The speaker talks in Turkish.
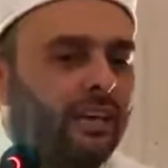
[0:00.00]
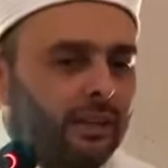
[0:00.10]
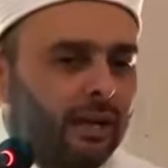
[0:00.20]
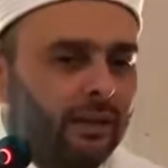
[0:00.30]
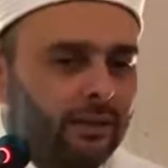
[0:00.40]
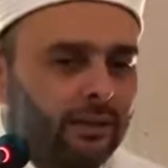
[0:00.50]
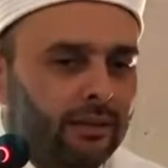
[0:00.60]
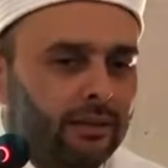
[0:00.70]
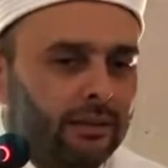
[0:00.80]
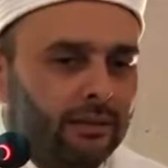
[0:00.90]
Allah.
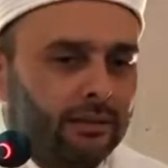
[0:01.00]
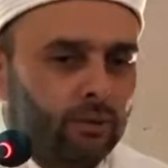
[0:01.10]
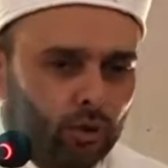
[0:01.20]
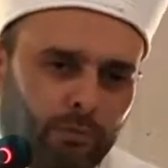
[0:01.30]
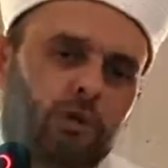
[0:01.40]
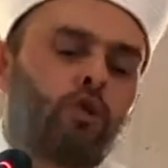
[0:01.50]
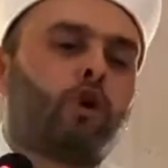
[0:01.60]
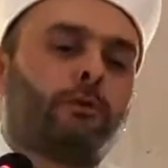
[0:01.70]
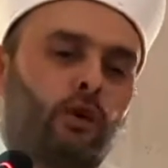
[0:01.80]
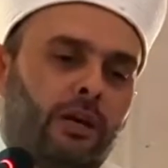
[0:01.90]
Çünkü biz
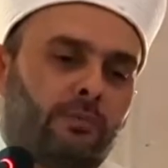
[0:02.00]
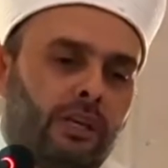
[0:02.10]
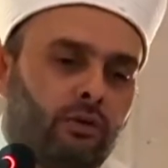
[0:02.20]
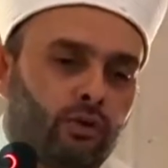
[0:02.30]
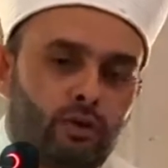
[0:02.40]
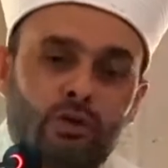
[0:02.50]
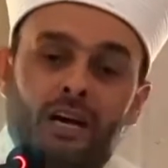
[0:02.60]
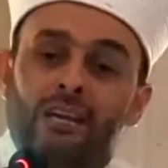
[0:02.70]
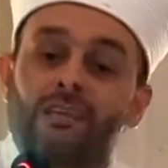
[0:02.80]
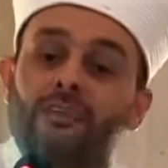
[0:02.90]
zor bir dönemde yaşıyoruz.
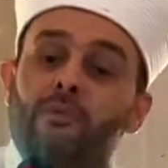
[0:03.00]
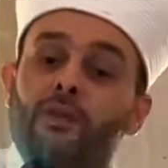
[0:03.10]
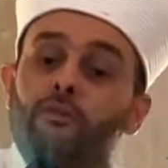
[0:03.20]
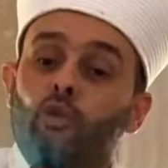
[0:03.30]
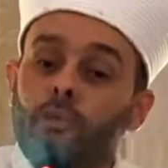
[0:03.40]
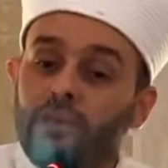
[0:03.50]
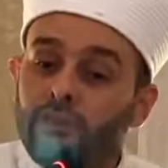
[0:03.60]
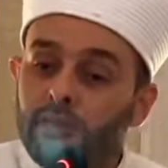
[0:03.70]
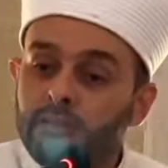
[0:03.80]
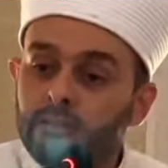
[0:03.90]
Ahir zamanın
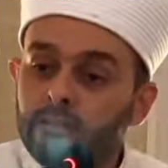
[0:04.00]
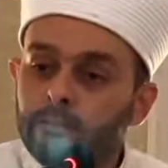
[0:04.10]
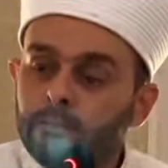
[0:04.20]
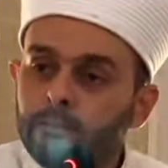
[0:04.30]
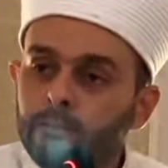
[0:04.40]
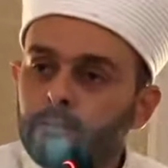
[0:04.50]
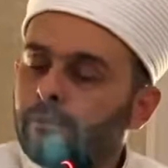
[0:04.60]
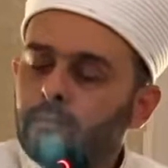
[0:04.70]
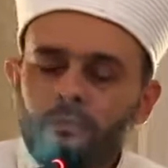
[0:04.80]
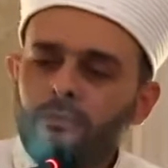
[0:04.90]
göbeğindeyiz.
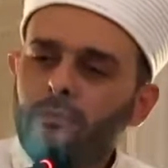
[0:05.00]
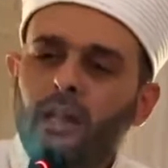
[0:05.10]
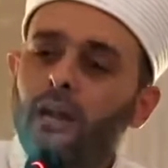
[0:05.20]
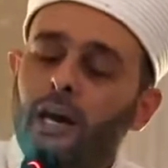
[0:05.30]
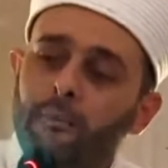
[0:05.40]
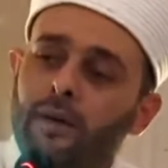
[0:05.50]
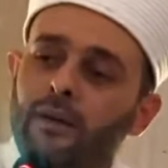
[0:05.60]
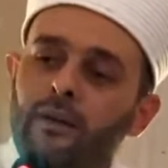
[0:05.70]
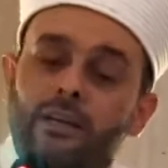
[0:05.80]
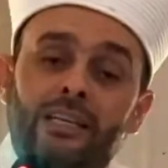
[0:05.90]

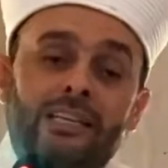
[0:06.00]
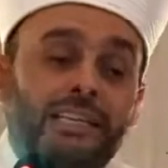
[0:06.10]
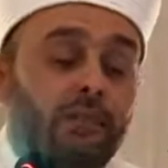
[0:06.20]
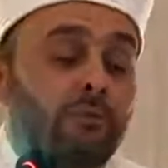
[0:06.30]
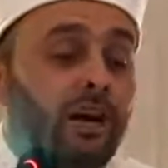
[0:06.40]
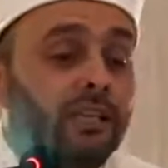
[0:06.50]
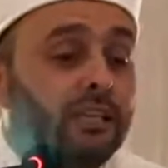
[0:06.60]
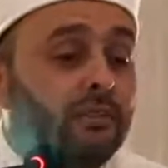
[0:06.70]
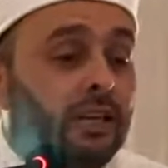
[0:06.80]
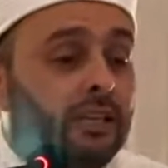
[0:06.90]
Ama
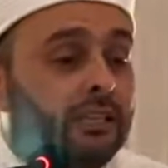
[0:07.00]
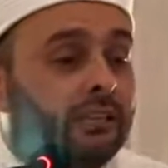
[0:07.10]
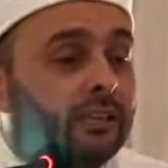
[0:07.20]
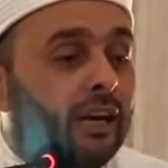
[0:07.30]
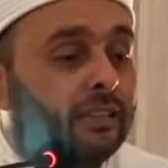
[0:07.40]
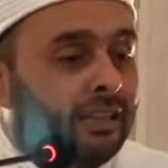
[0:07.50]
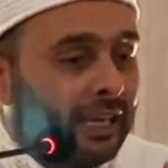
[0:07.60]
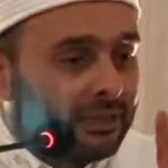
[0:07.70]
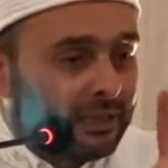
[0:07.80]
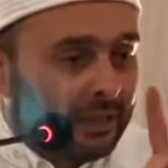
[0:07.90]
imani ve itikadi
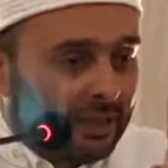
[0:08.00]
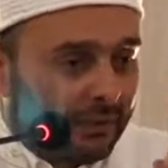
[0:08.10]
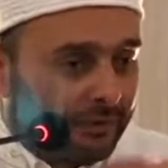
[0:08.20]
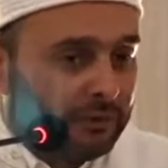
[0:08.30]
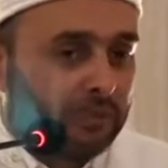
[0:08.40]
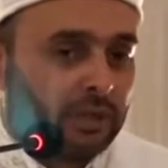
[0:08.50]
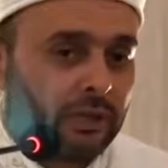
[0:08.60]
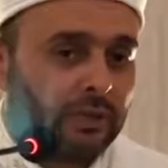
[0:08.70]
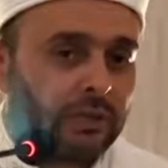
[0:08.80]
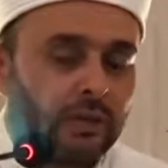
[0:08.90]
eksikleri
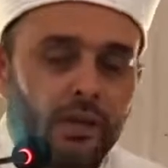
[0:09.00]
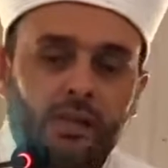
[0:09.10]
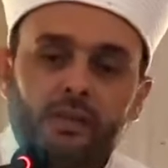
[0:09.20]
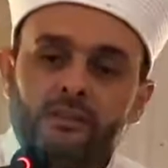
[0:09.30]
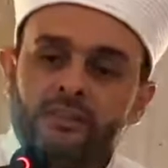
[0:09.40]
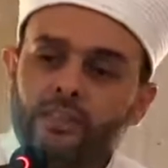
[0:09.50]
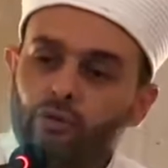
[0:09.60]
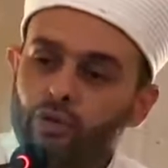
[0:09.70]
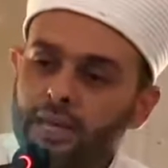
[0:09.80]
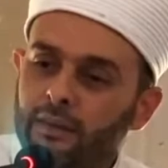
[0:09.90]
affetmeyecek. Size
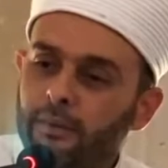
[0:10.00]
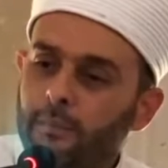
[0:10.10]
düşen